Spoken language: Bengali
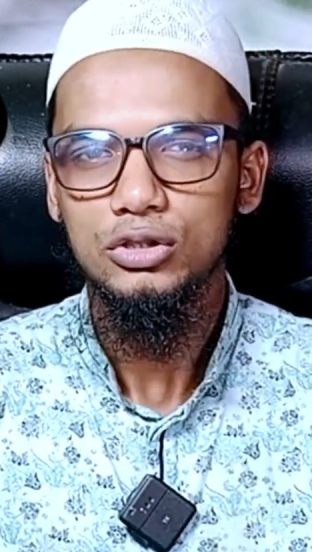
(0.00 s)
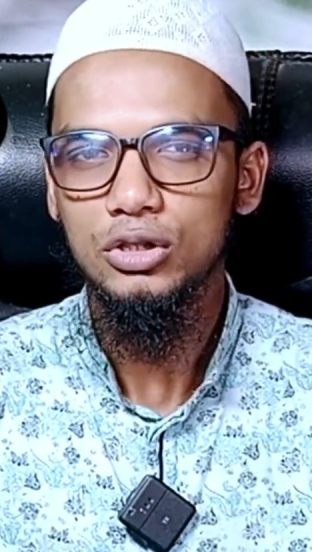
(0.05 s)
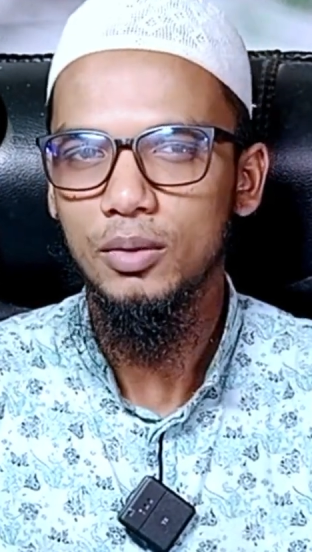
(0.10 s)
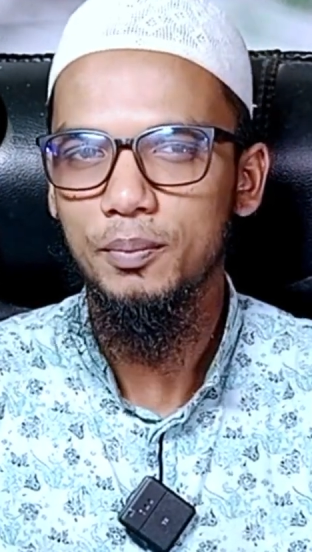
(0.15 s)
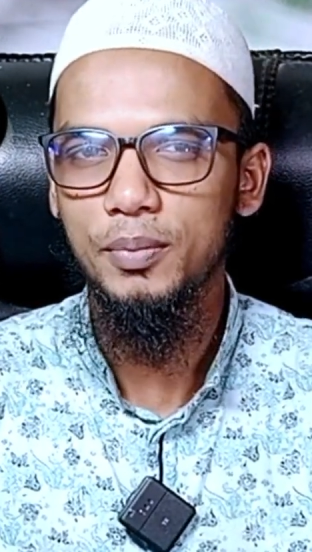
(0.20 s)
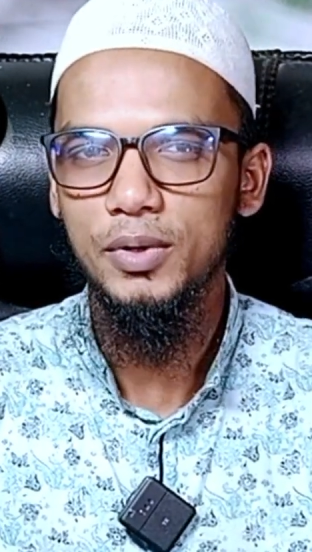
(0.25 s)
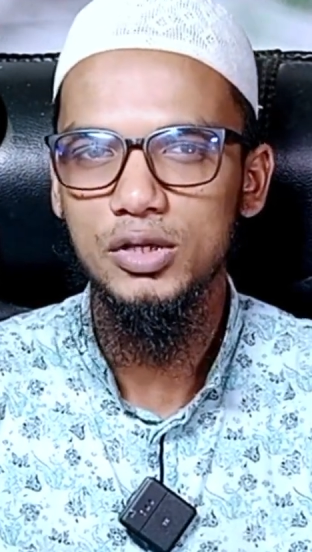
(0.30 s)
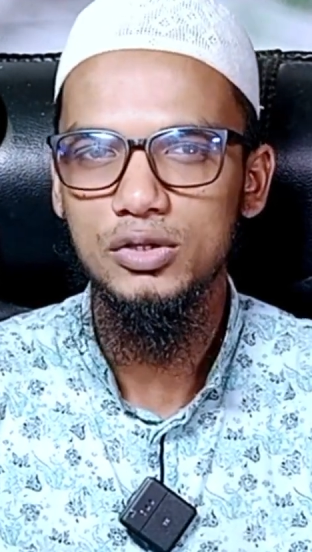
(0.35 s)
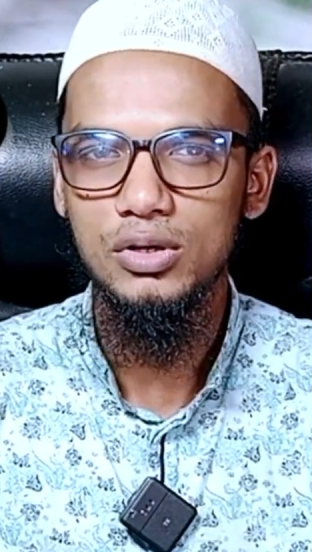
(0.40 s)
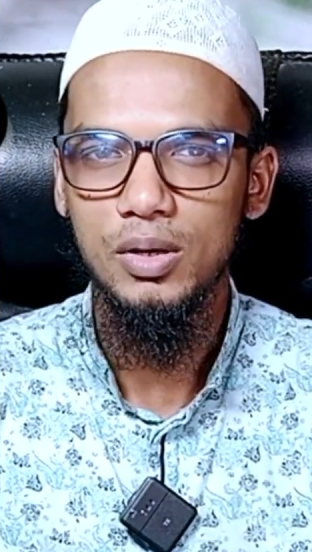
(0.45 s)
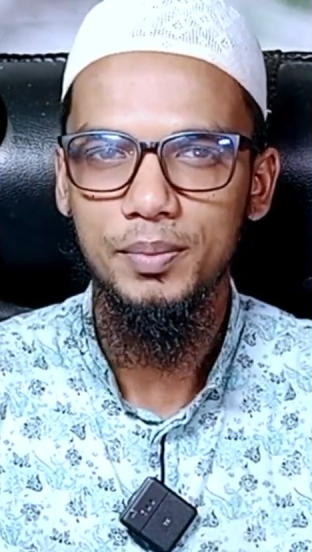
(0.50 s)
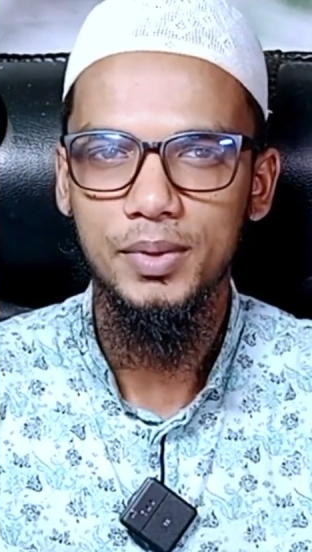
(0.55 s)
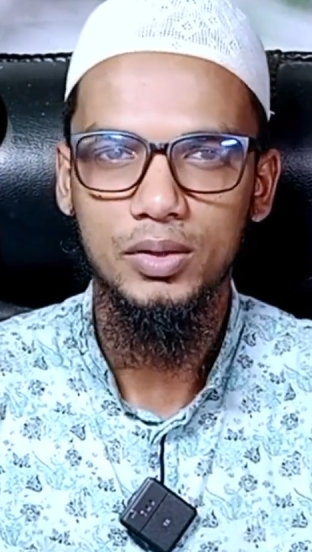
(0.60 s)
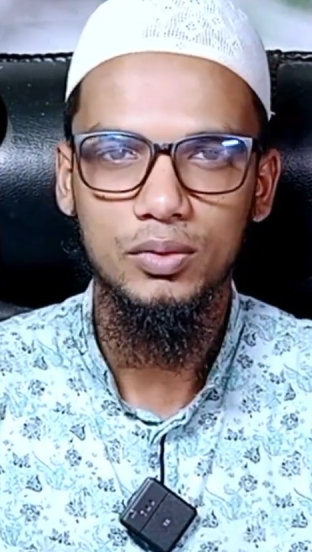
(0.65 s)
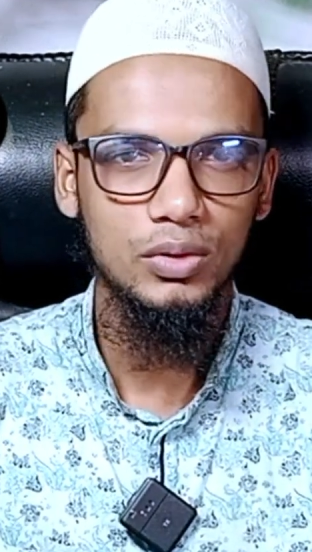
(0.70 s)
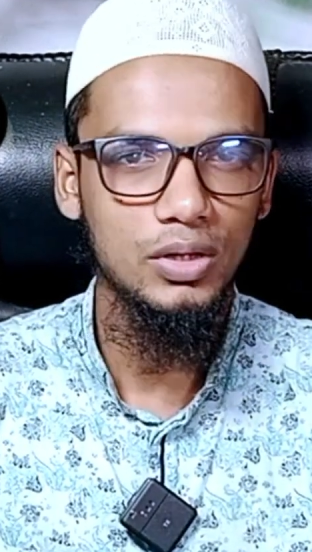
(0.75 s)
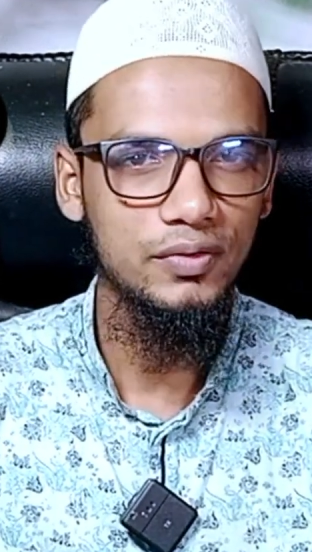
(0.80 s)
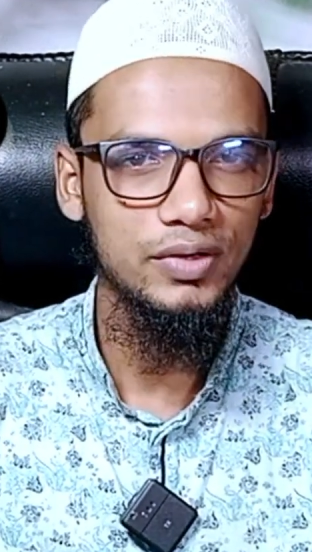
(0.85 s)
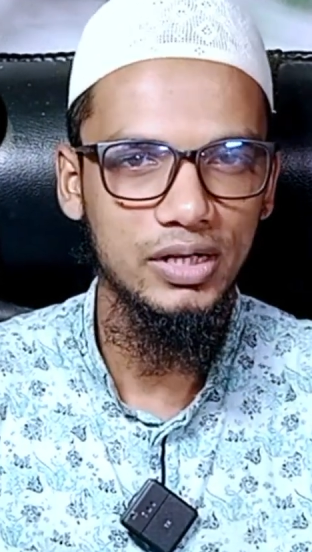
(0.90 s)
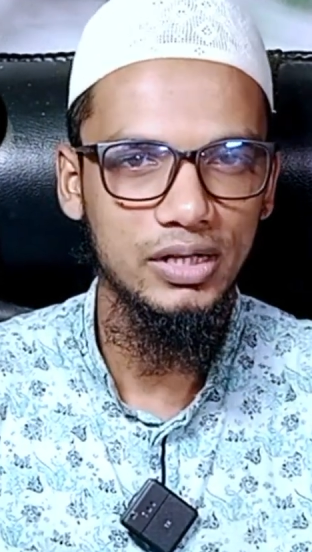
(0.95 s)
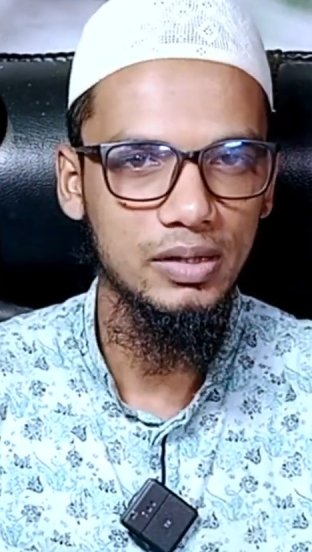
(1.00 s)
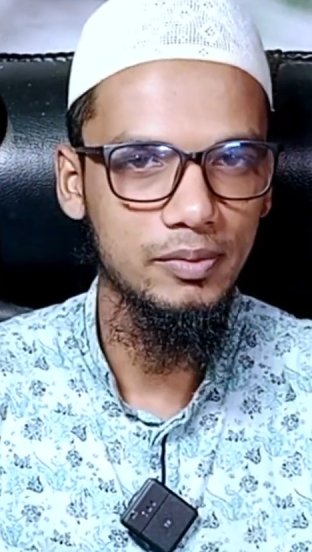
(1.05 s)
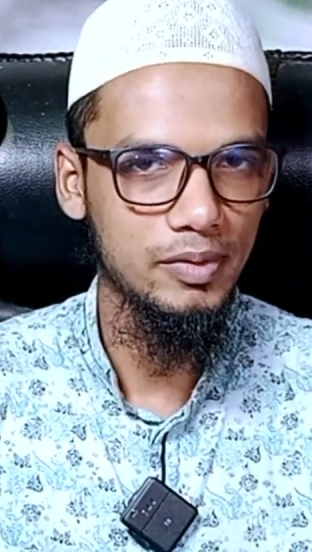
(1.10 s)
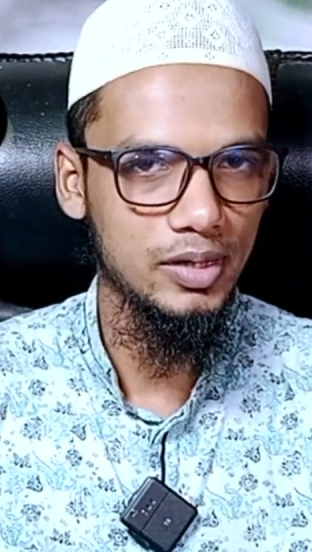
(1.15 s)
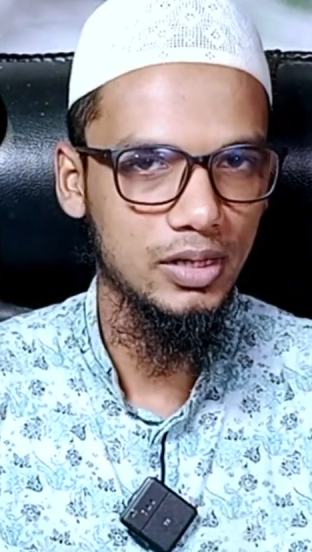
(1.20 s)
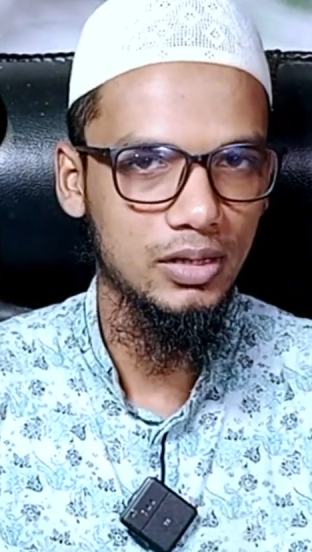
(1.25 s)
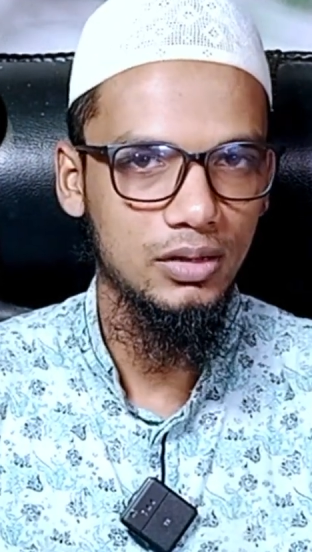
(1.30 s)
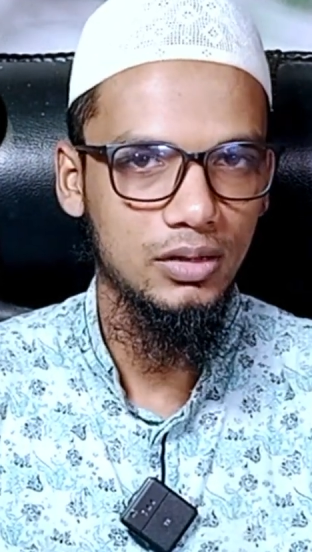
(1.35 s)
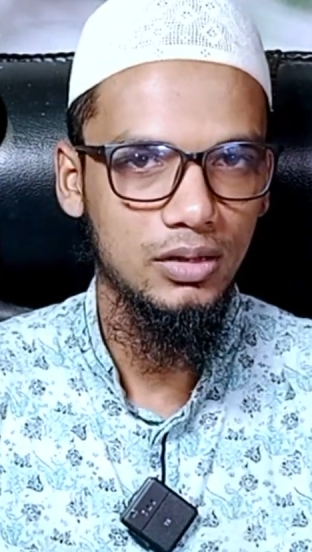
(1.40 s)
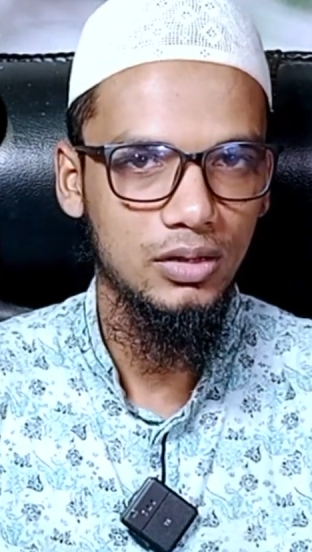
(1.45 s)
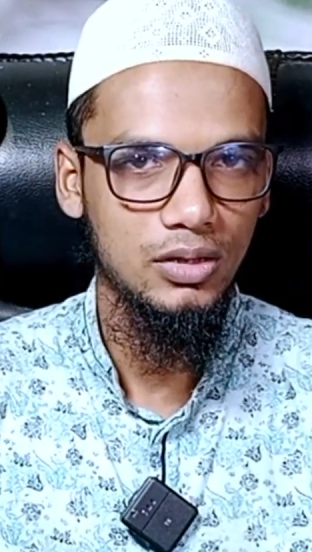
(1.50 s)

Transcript: সব কিছু আপনি খুলে ফেলে দিবেন